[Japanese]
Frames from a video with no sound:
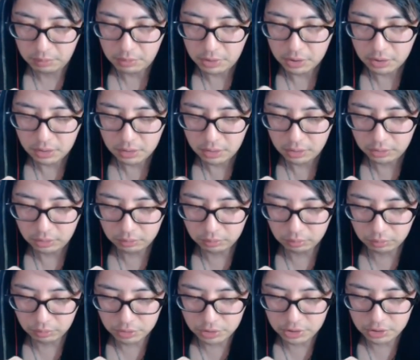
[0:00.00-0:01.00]
あんまり考えて
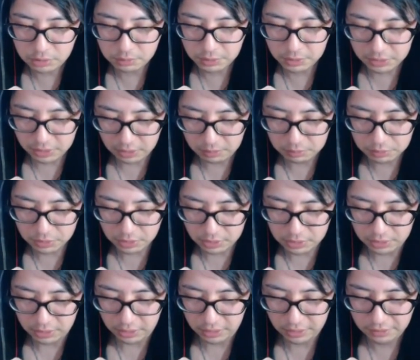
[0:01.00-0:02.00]
るとこれ死にますか、もし
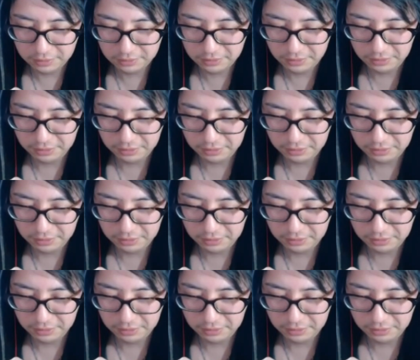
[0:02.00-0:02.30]
かして。